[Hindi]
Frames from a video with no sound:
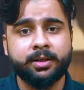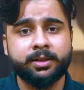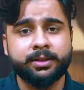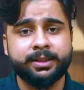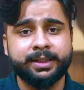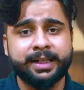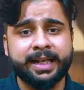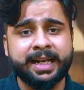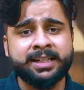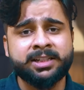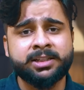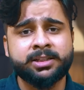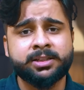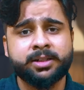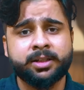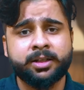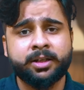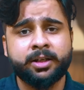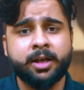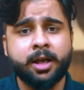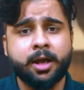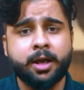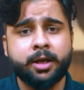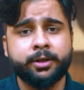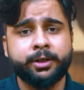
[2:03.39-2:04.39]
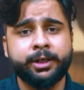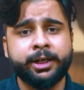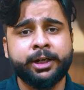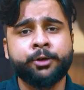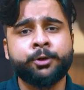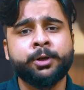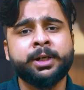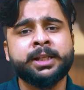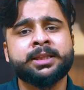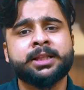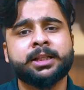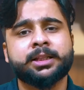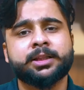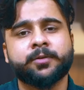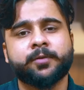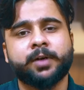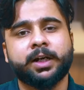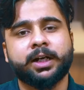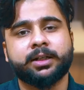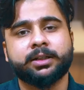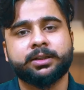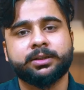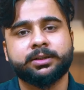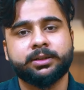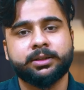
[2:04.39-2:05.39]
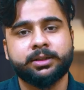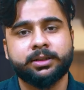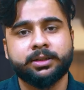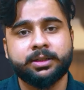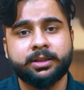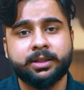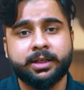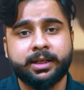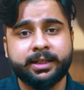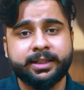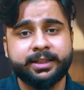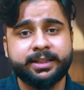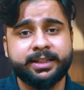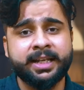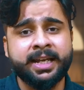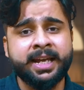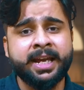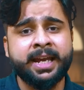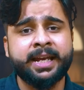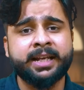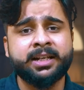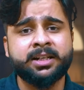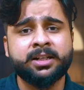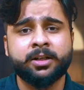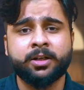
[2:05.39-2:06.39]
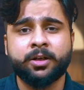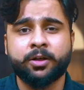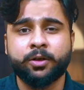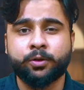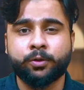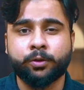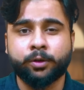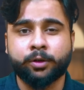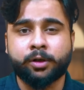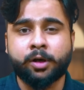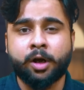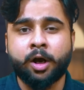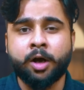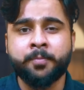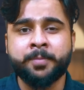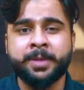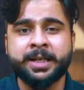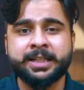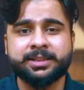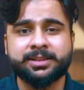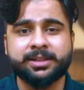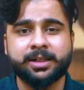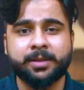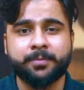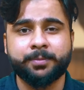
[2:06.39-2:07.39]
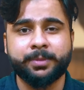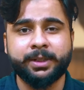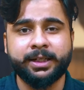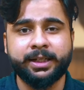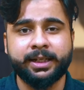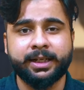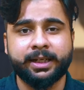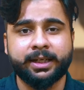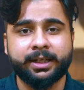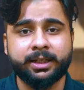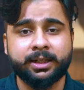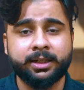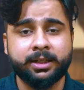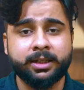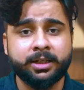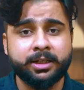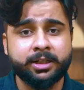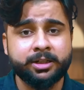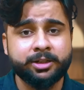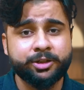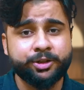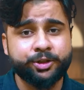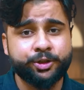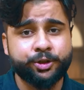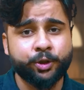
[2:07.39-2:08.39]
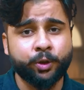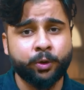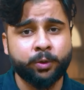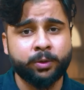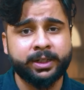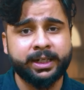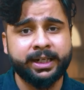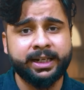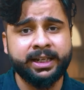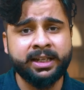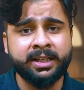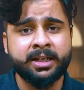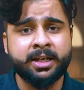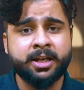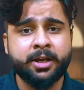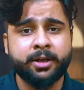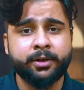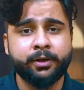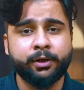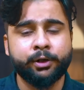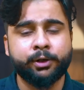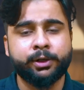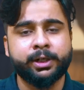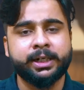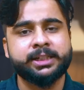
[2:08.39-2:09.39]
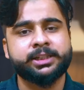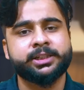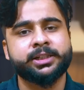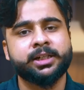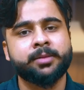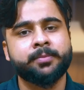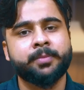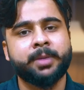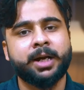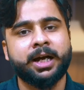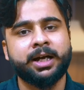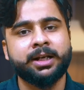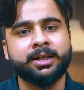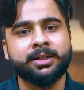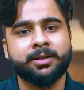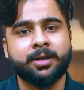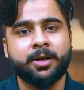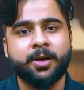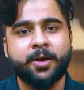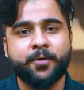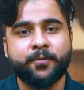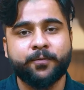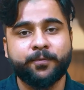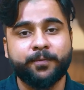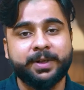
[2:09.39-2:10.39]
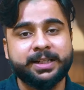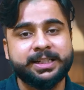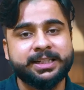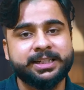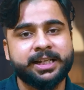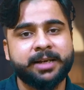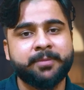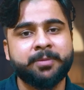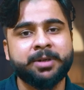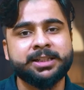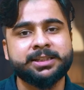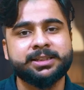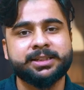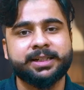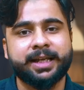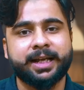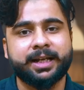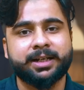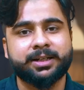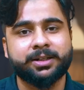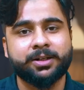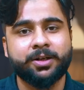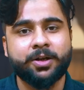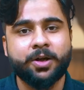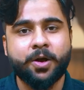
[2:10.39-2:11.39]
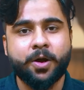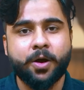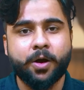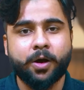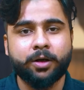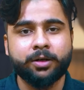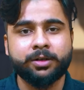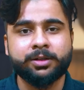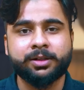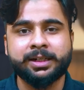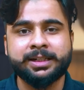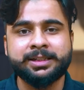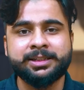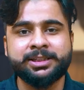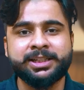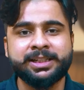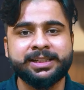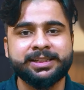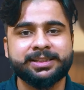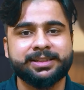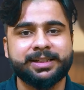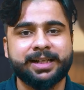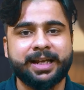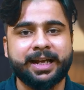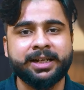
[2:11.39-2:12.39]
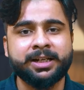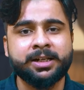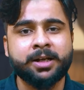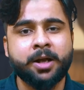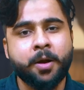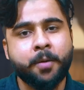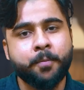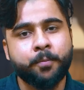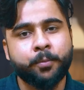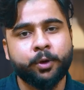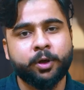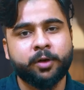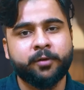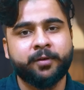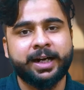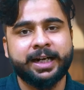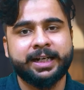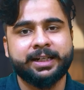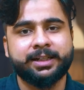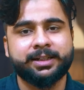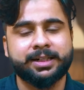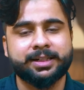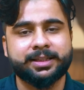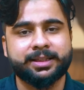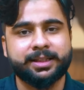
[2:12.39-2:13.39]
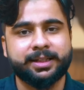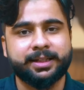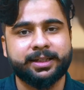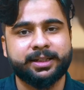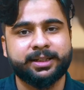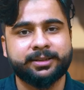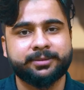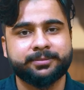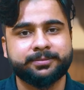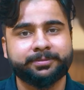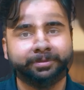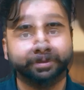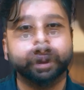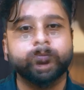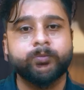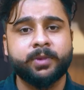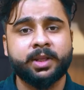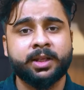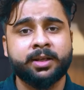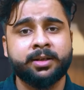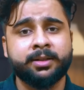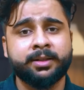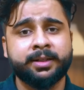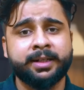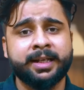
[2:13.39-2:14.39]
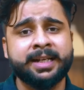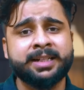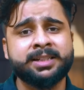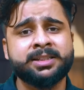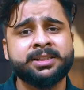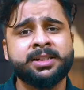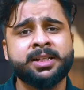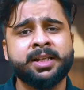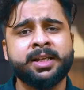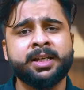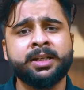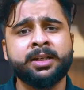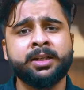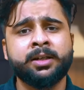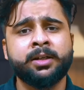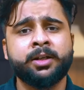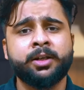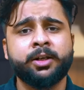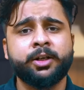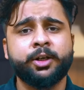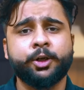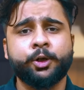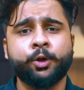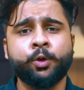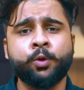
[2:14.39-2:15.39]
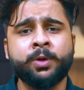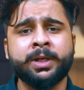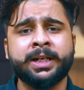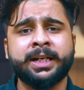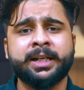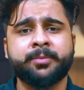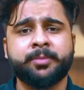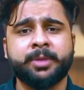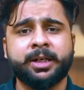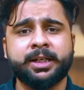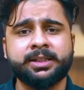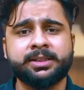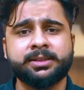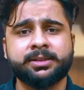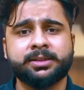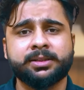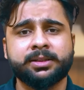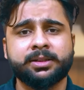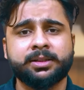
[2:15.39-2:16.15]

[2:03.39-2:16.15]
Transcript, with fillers: नेक्स्ट न्यूट्री तत्व ये एक गुड़गांव बेस्ड कंपनी है जो कि न्यूट्रिशन बार वेजिटेबल स्नैक और क्रंची स्नैक प्रोवाइड करते हैं नेक्स्ट है ट्रू एलिमेंट्स